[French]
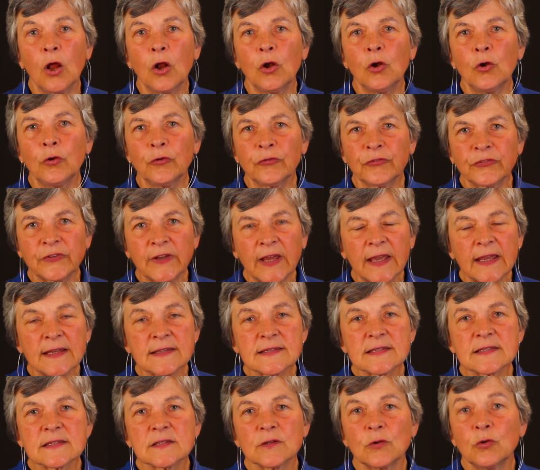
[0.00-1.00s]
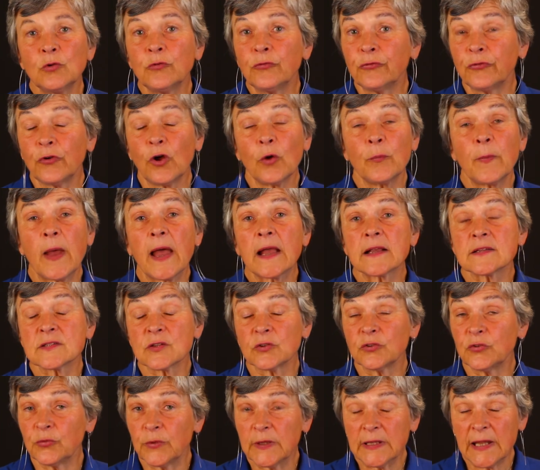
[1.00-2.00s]
Le stress, une forme
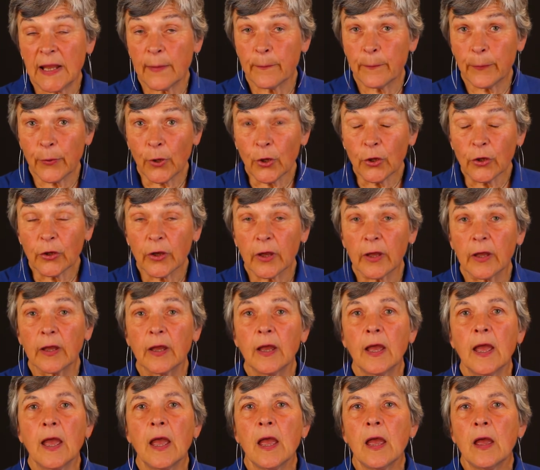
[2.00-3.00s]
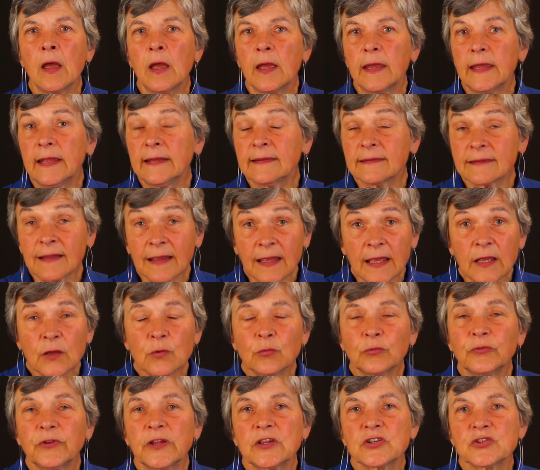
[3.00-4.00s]
accentuée de la peur, est très
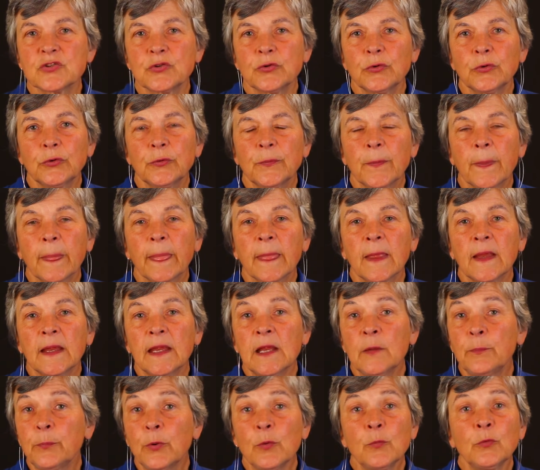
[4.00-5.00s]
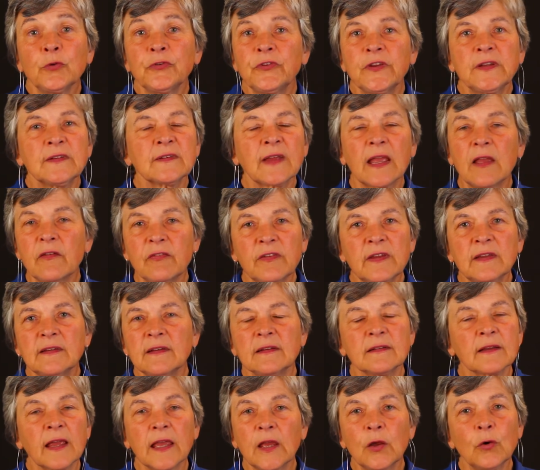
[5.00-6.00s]
contagieux. Il peut monter très vite
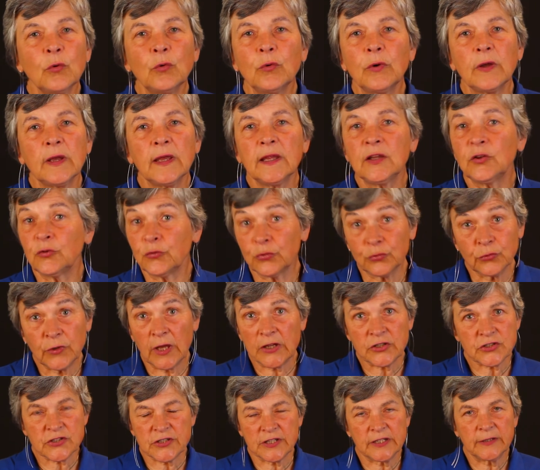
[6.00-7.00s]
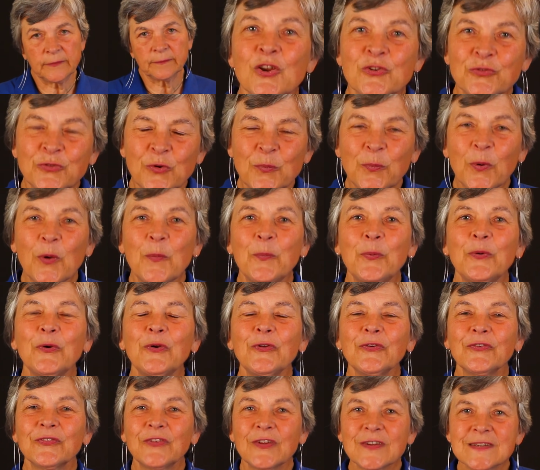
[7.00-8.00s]
et très haut et tout gâcher. Je vous
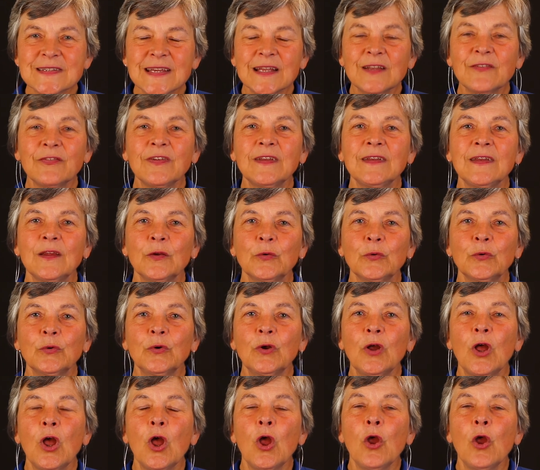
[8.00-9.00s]
propose dans cette vidéo